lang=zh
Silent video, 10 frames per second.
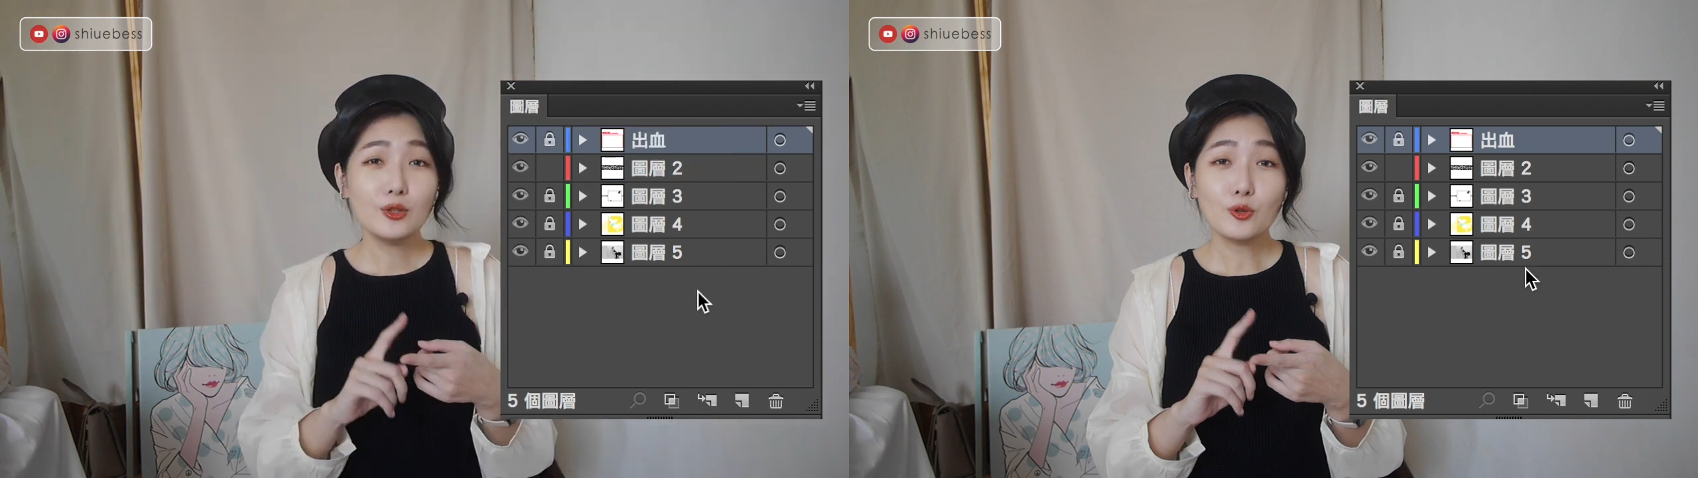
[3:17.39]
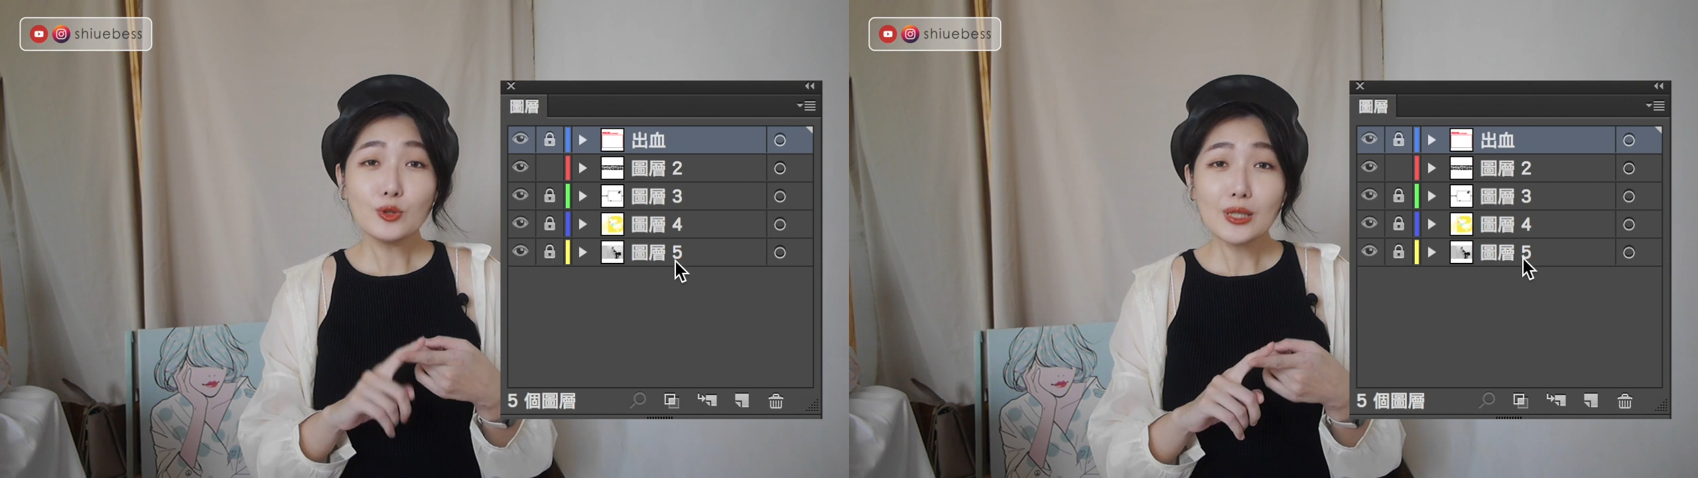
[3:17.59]

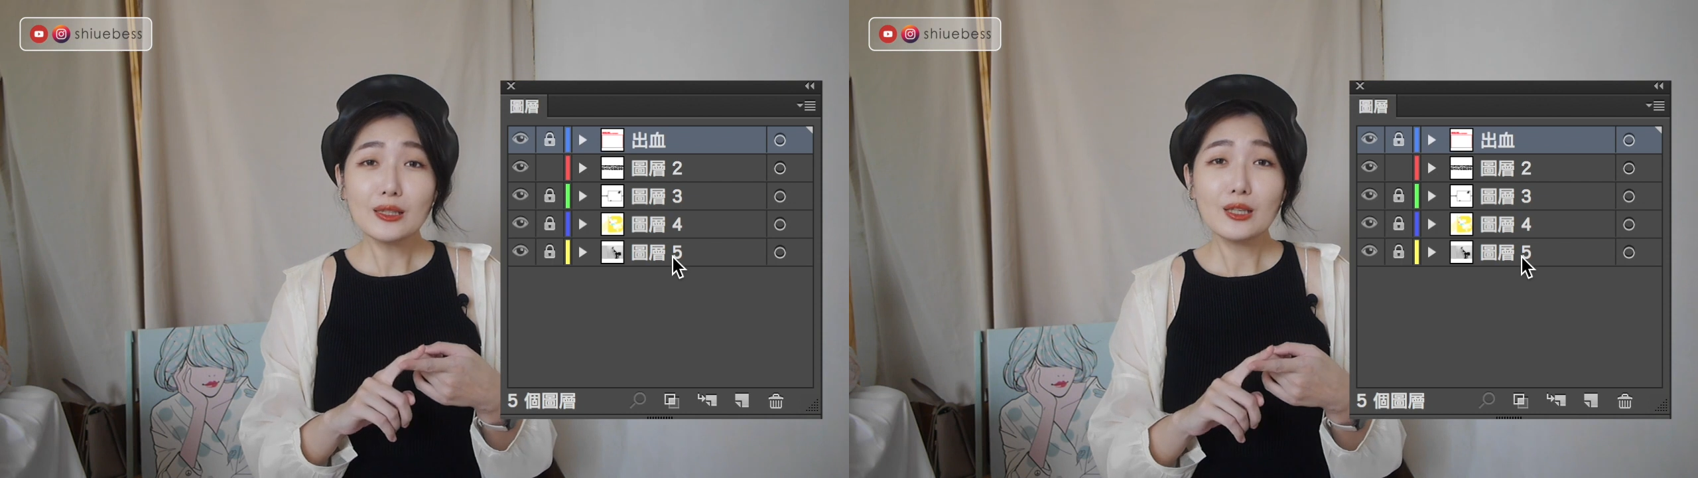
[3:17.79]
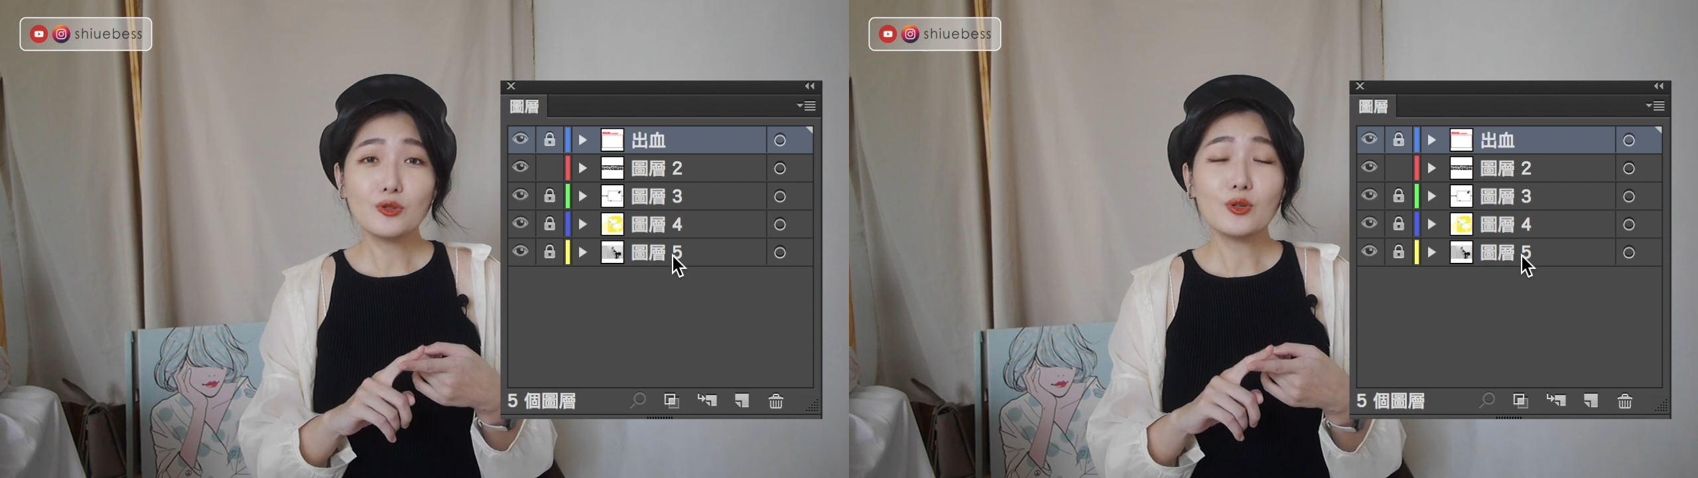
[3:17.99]
图层
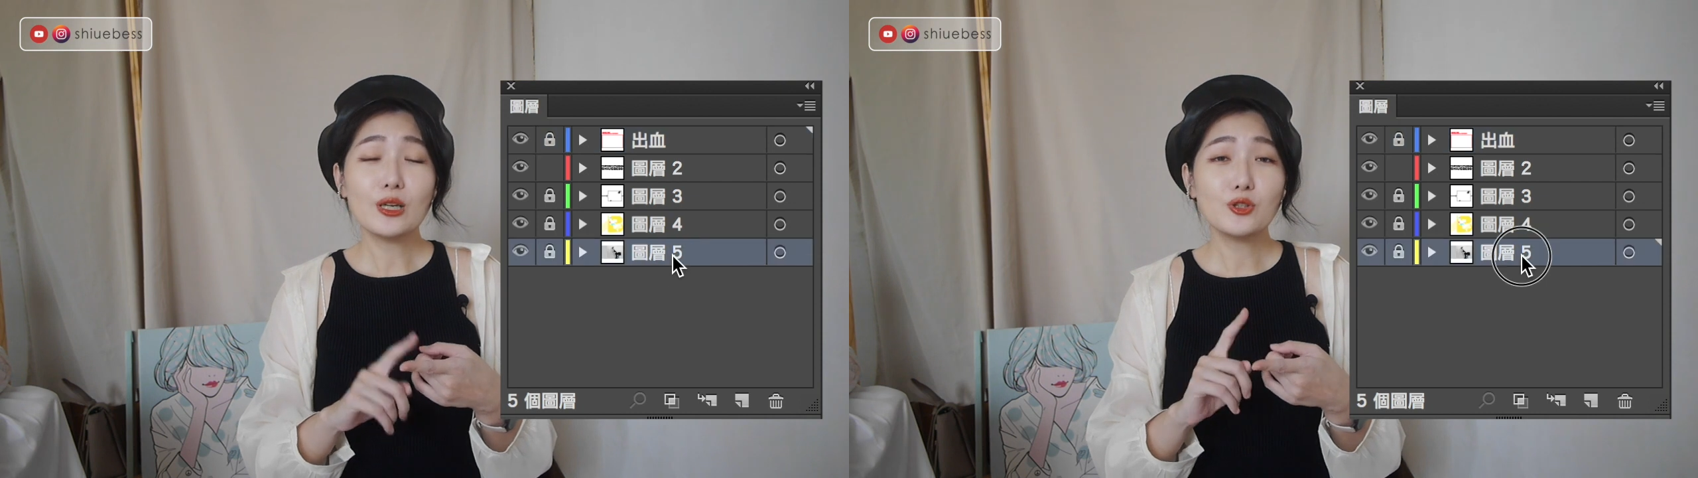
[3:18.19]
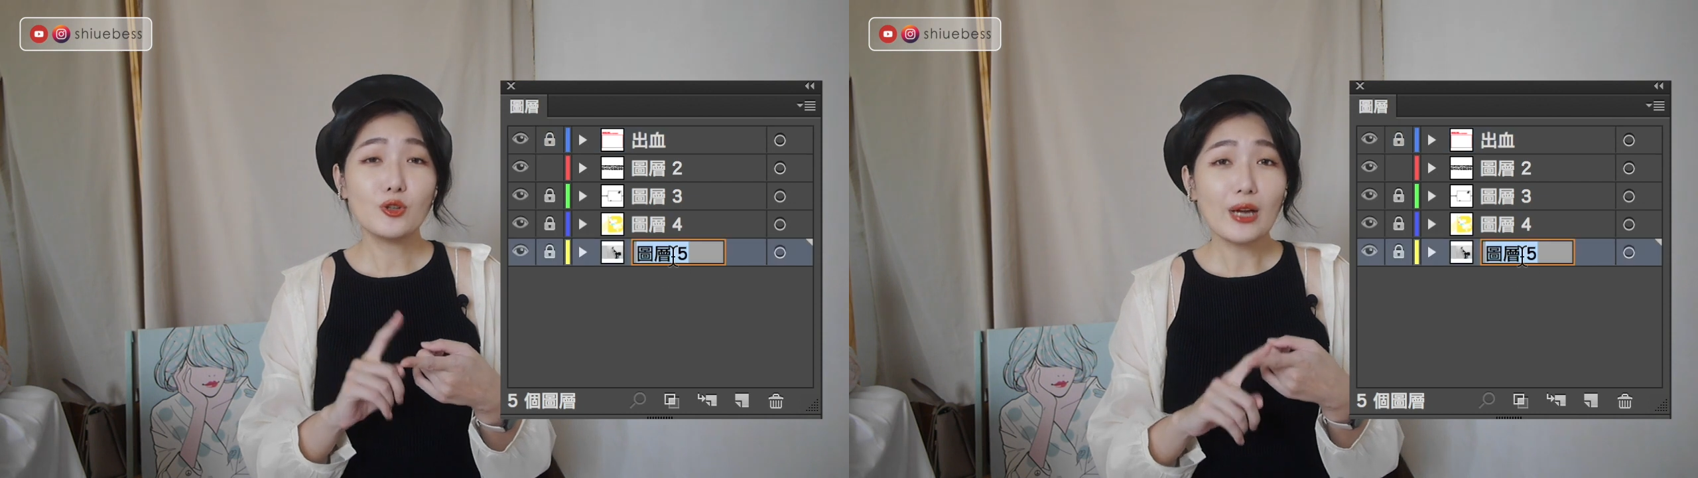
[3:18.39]
呢，除了可
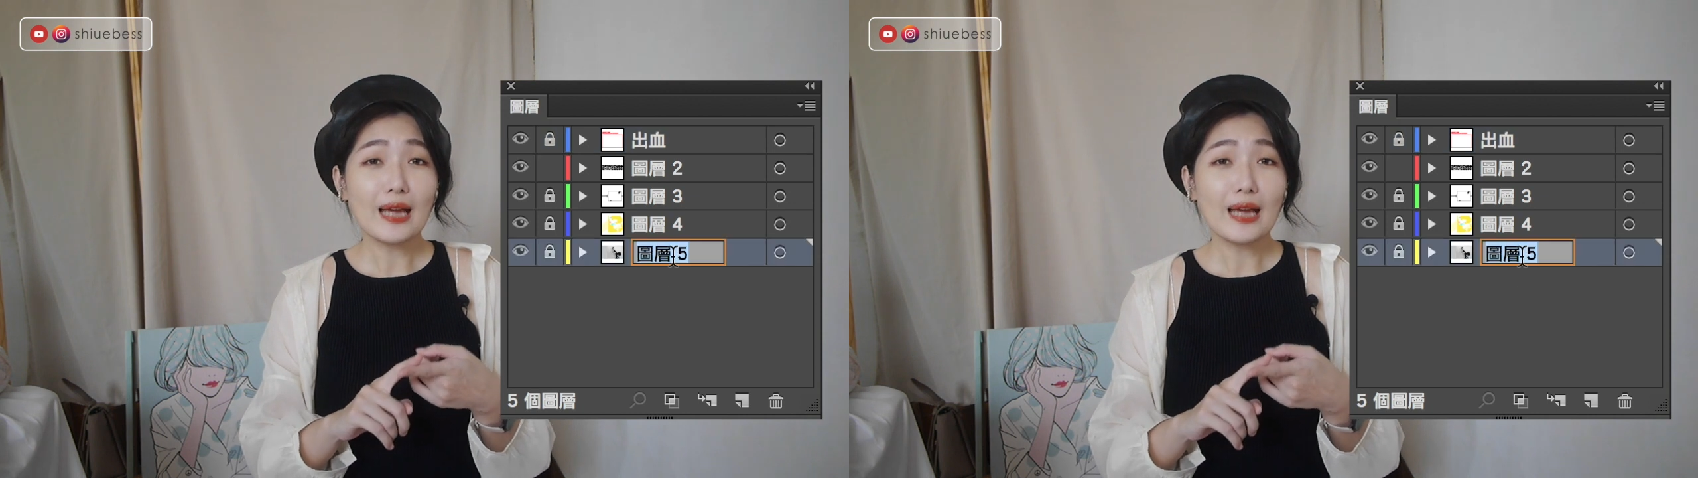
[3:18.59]
以修改